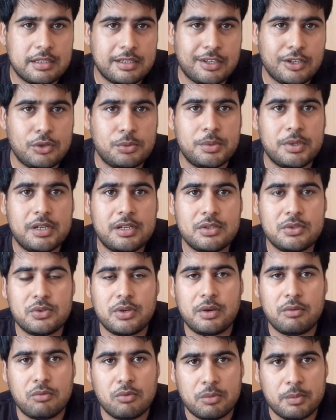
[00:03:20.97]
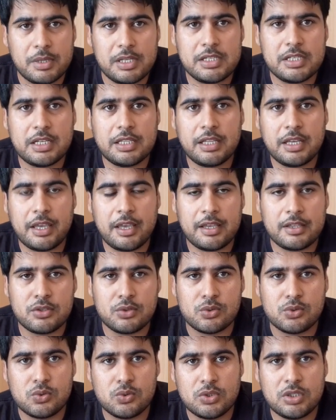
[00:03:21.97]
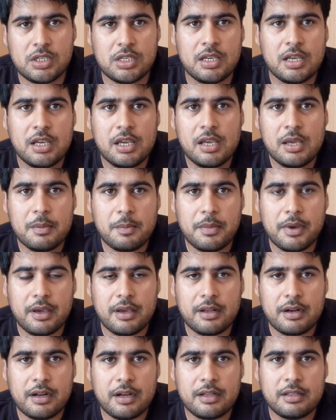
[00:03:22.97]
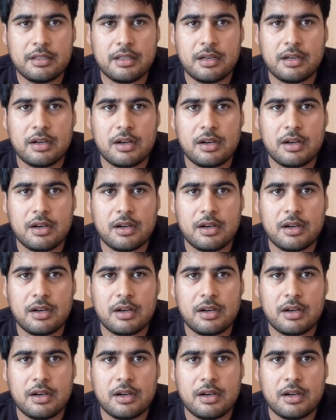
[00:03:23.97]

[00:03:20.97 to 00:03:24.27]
किलोमीटर जो है वो मिल जाता है सुजुकी महरान